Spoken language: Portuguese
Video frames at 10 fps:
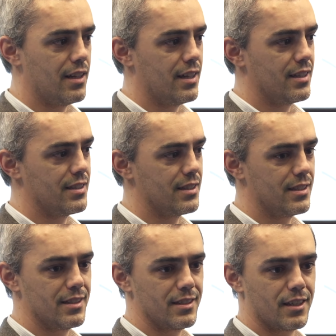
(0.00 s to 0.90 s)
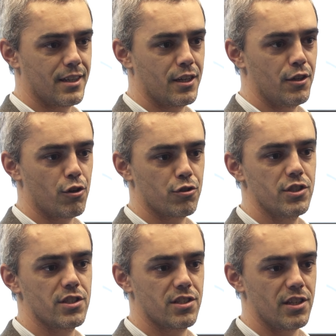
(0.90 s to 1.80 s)
ao longo do ano e
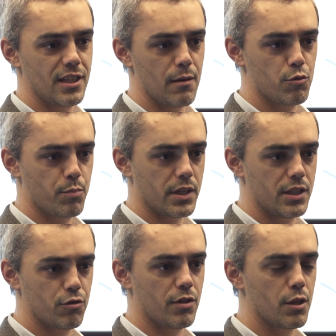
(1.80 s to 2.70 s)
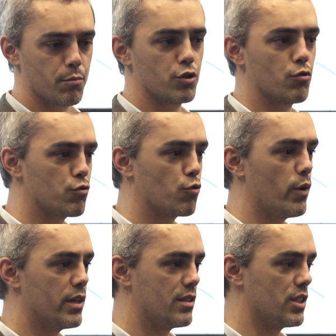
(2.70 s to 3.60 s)
faltava este que, com a
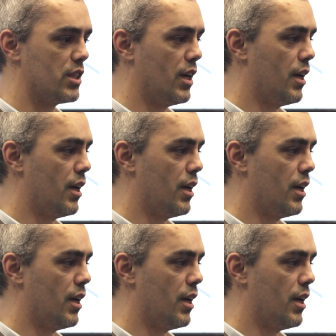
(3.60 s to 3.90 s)
reunião de